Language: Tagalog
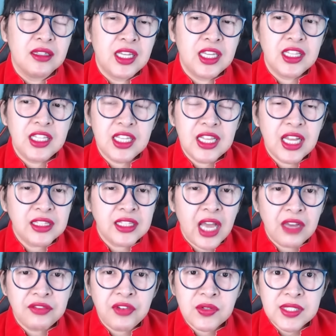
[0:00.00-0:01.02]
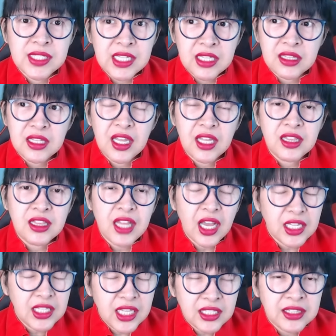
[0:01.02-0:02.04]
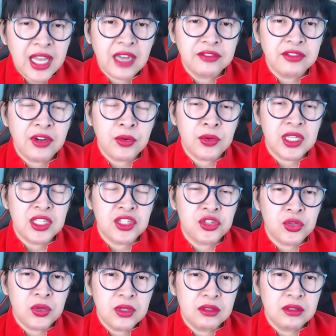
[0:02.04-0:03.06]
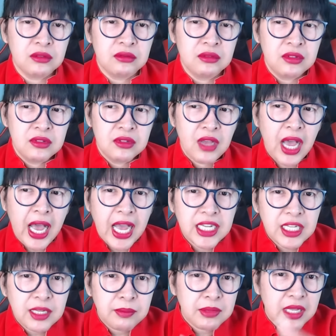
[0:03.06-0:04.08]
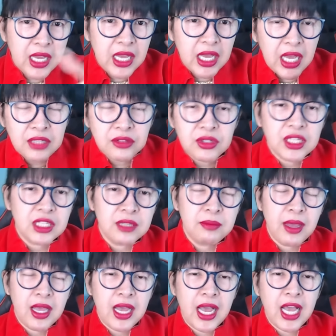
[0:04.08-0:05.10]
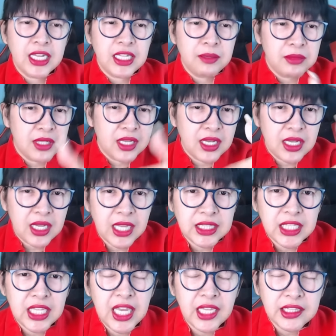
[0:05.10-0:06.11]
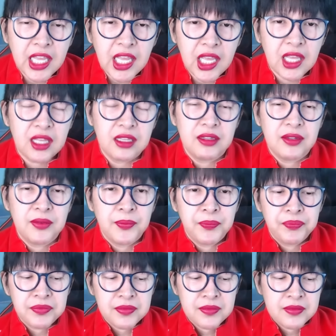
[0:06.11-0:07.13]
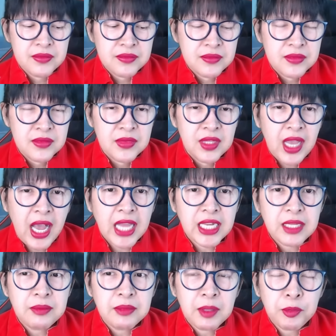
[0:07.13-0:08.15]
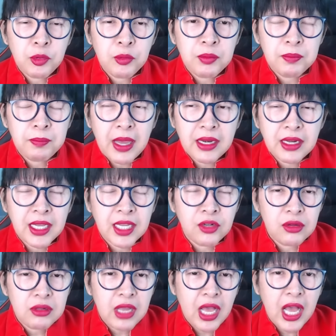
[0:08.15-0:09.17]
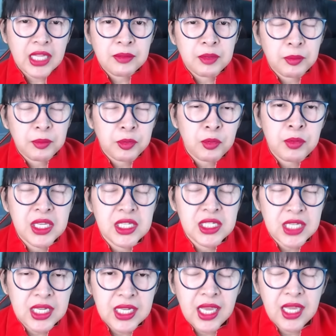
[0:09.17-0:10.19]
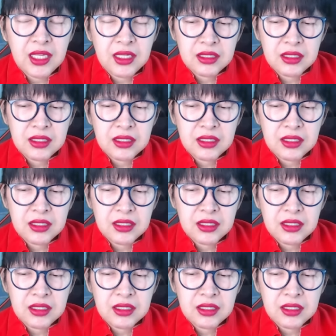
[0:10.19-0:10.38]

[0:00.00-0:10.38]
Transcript: Hindi lang Davao City, ang laki ng Davao region. Anim na, ano yan, di ba? Anim na hati-hati. Anim na, parang ganon, anim na probinsya na.